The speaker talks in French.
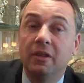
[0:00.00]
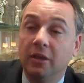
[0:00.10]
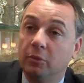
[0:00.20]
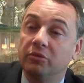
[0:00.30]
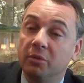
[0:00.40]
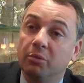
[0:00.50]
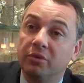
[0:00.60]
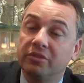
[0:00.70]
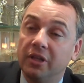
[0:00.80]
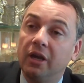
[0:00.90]
Et donc c'est
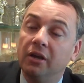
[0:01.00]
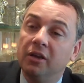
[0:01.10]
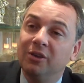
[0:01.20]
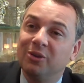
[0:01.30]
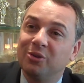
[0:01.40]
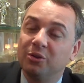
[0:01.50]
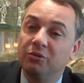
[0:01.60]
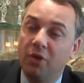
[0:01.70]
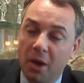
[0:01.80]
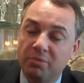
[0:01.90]
pour cela que je ne
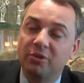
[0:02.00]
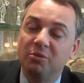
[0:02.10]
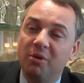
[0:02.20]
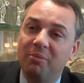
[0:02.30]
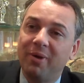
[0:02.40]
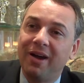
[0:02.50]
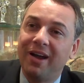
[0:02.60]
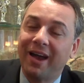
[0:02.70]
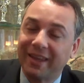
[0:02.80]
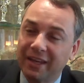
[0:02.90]
veux absolument pas
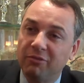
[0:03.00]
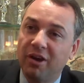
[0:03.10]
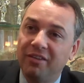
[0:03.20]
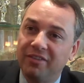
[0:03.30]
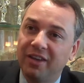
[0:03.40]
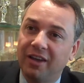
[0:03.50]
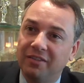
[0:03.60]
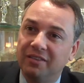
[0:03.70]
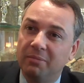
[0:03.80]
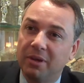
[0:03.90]
rien avoir à faire
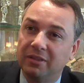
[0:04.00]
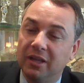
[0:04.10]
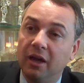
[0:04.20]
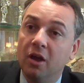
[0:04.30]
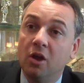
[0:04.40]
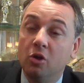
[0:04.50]
avec ces partis-là.